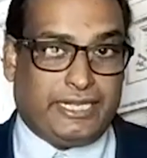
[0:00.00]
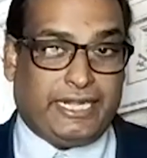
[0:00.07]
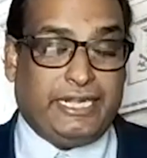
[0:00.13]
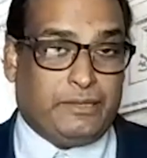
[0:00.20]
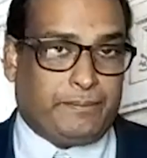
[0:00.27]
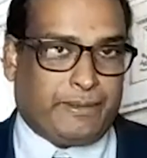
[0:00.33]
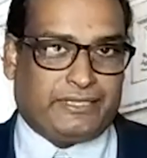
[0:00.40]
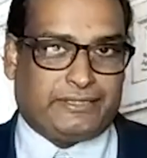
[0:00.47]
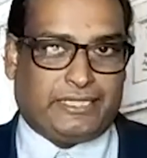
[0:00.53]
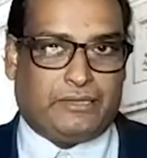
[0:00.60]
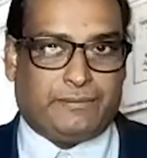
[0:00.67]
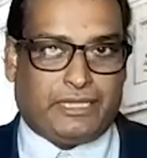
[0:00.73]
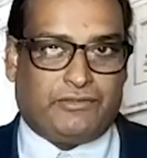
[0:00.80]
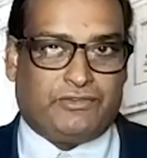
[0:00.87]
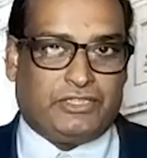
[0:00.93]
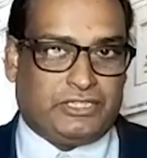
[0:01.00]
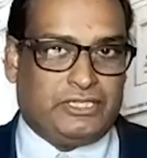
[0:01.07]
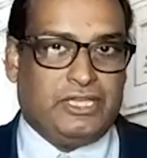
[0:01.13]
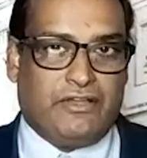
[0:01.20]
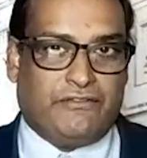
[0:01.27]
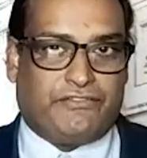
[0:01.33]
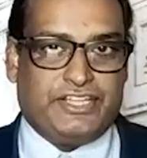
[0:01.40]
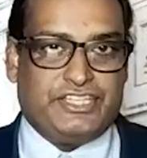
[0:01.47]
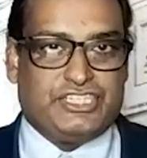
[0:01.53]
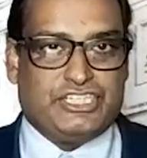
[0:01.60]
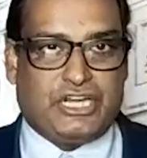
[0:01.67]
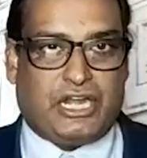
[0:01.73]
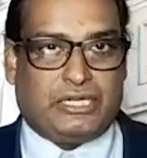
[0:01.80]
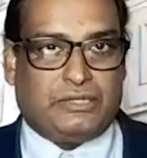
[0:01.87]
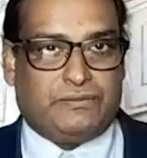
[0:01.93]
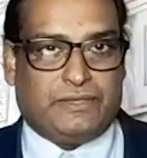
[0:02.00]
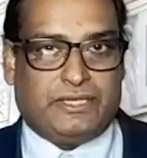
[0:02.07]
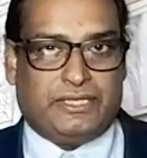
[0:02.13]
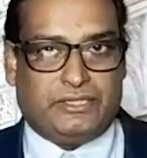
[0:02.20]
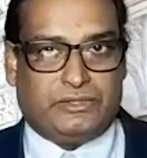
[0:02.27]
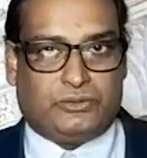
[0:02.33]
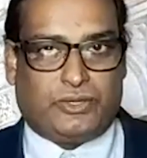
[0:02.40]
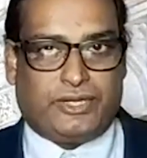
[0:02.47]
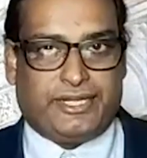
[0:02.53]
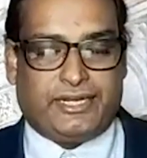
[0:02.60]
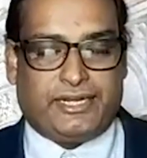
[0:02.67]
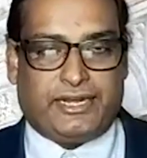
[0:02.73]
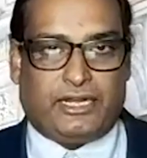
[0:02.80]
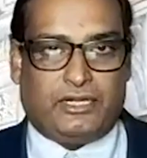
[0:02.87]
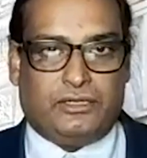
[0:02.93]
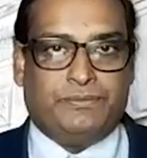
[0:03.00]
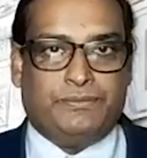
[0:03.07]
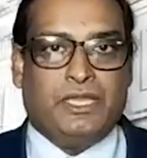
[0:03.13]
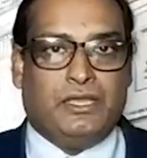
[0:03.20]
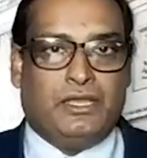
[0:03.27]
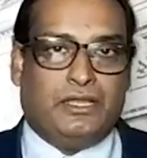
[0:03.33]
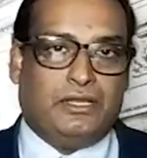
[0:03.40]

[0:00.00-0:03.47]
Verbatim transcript: இரண்டு பக்கத்தாலும் அதாவது பிரெஞ்சு இராணுவ துறையினராலும்